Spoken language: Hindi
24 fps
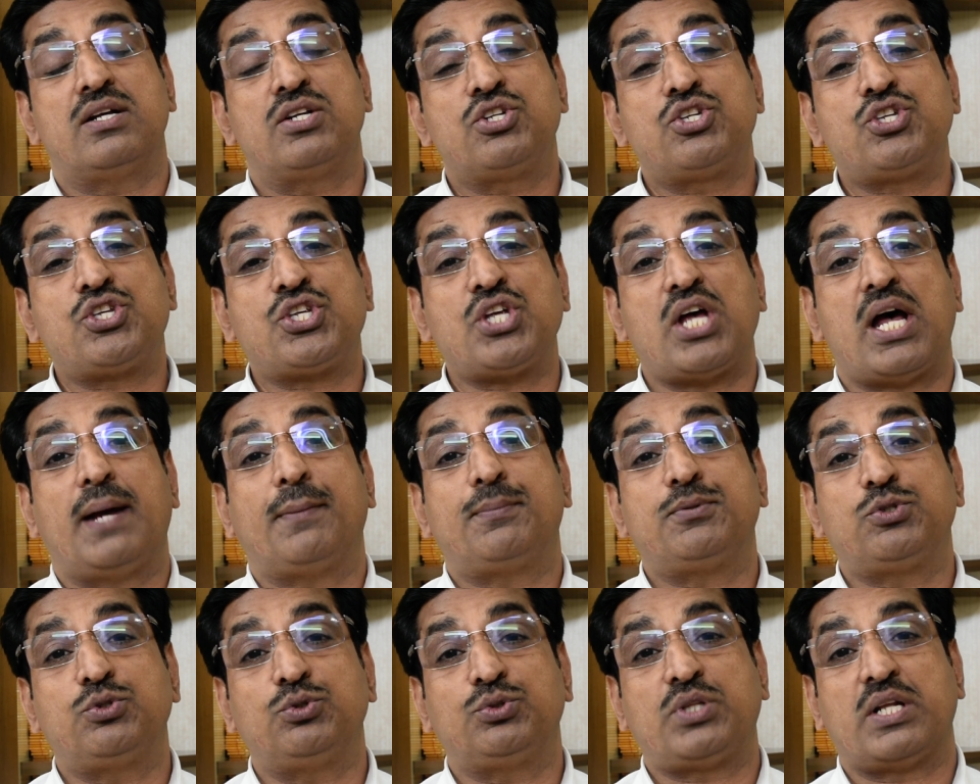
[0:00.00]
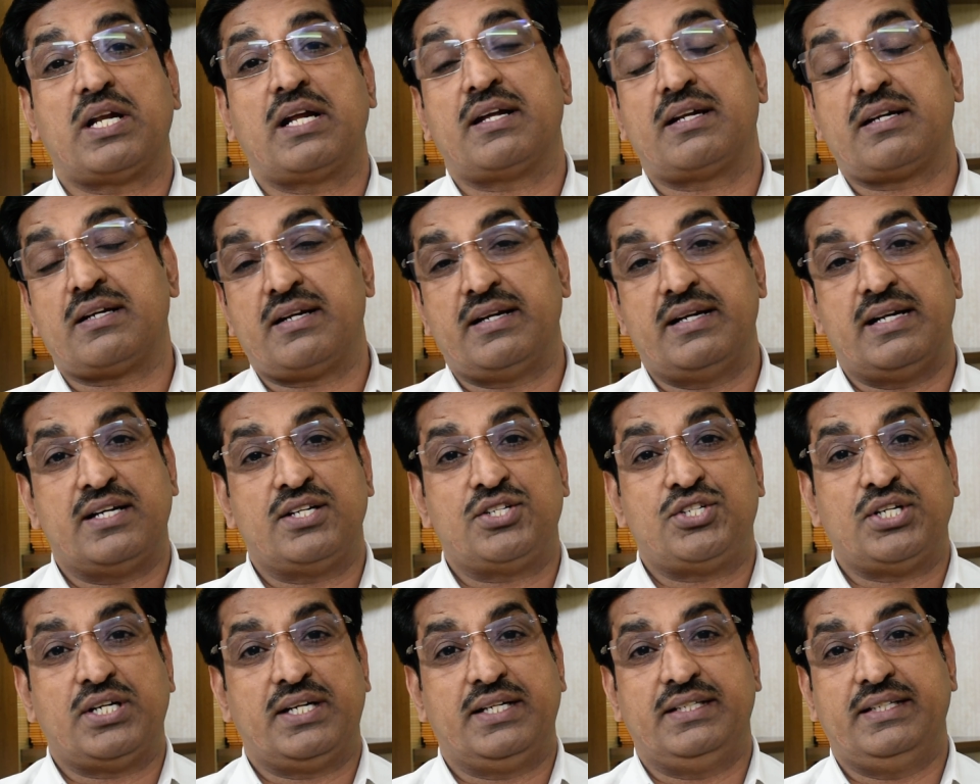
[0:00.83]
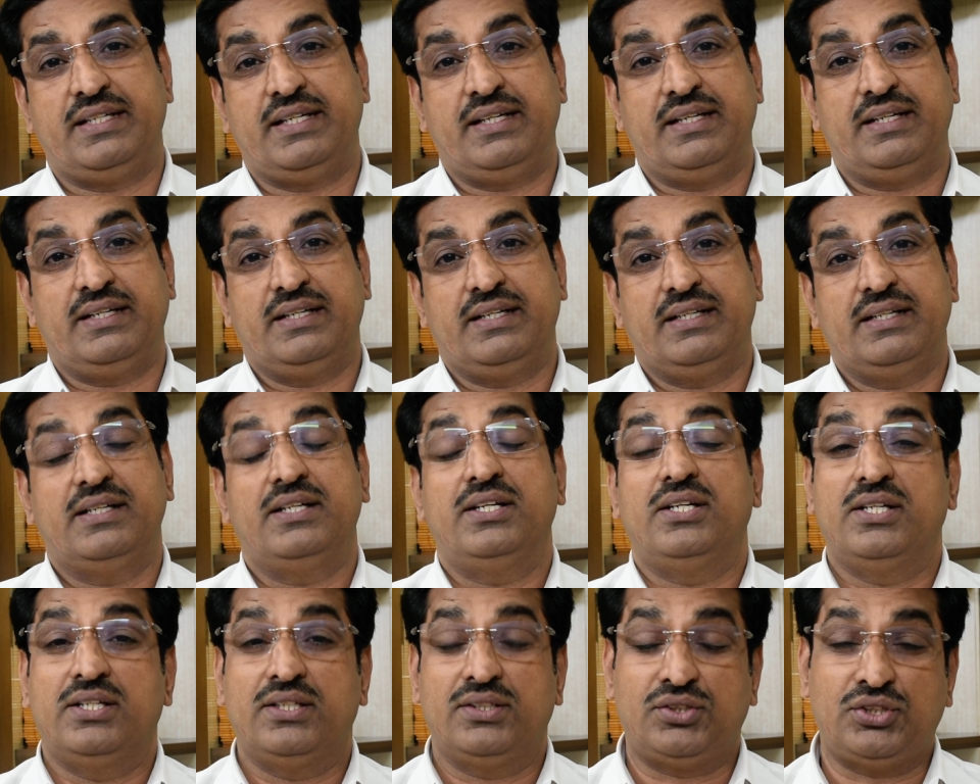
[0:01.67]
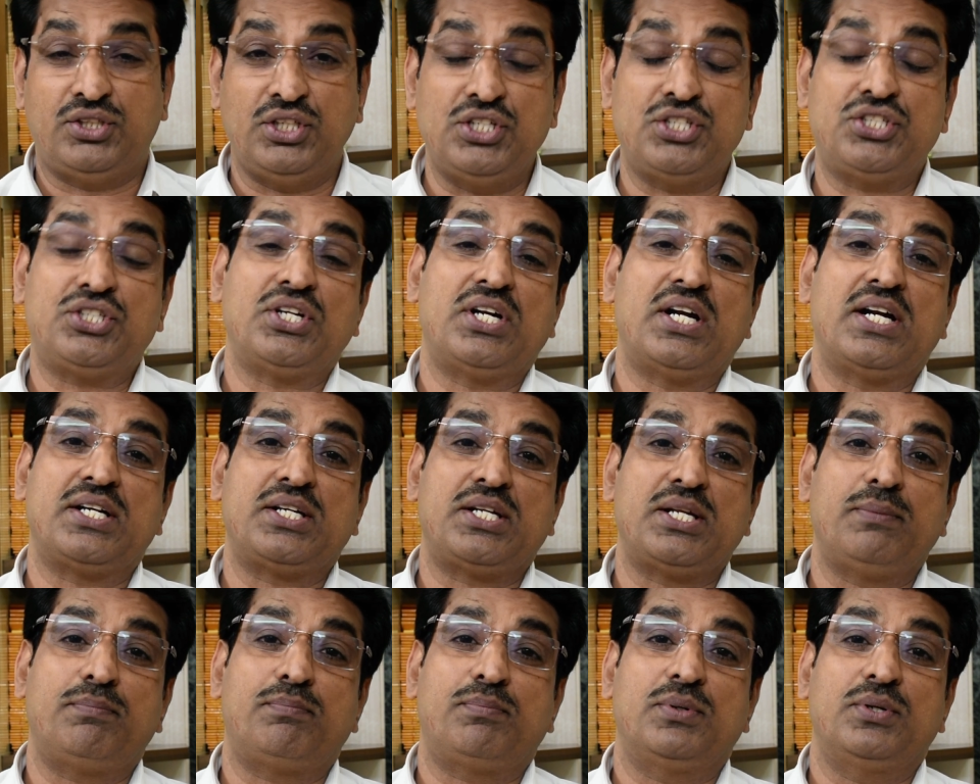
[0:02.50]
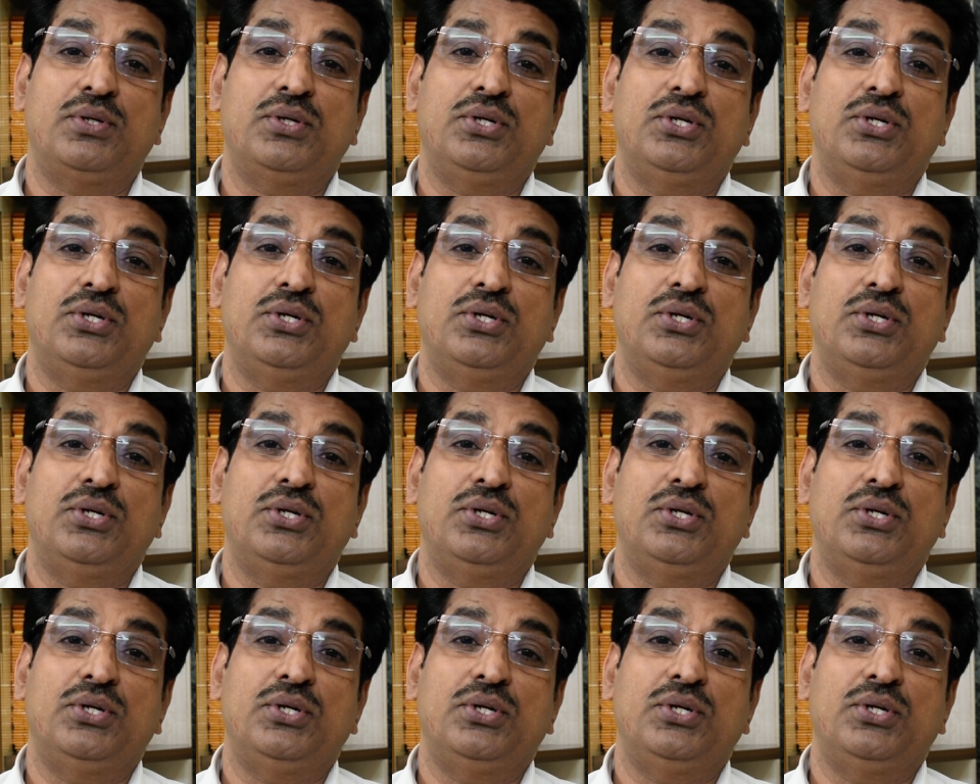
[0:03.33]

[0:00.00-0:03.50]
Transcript: साफ सुथरा रखना चाहिए तीसरा टिप